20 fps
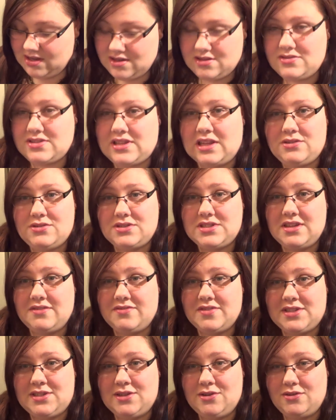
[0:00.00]
Ostatnio się
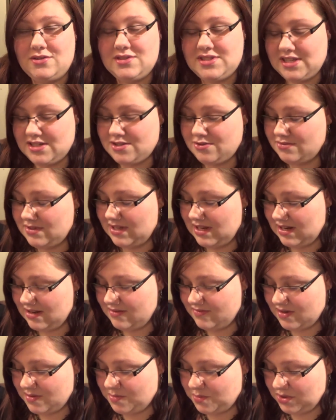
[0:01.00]
nawet LOL zaczął na
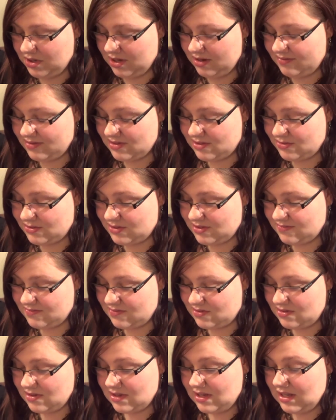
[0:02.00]
live'ach pojawiać, o
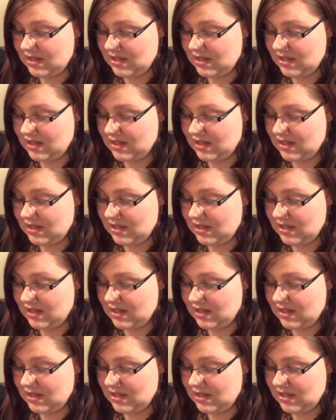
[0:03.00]
dziwo.